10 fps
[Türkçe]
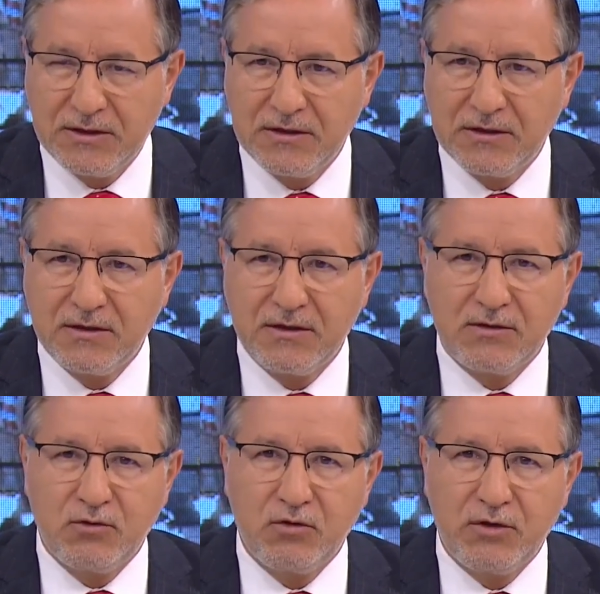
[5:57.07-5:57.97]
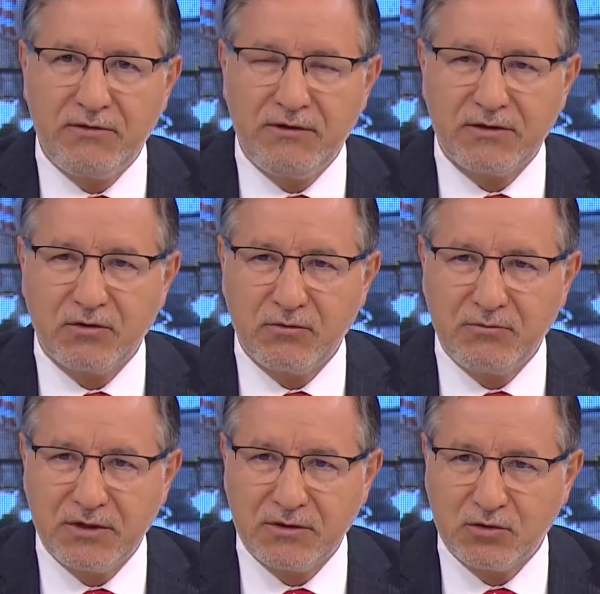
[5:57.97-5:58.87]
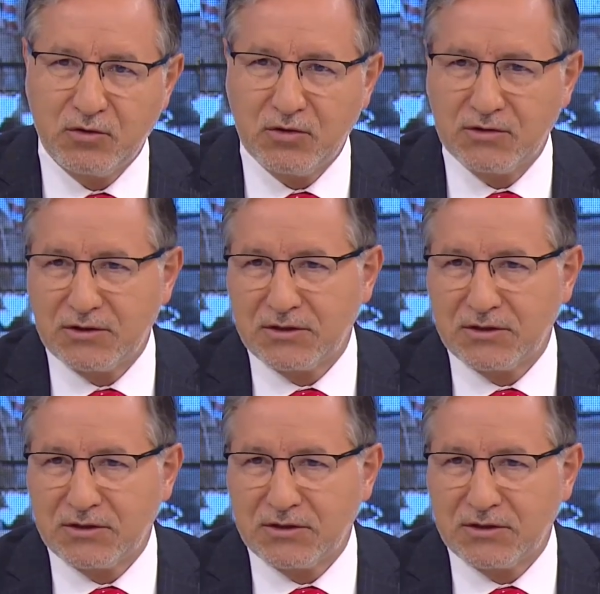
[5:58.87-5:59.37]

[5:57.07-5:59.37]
Tamam. Dün evvelki gün bir çok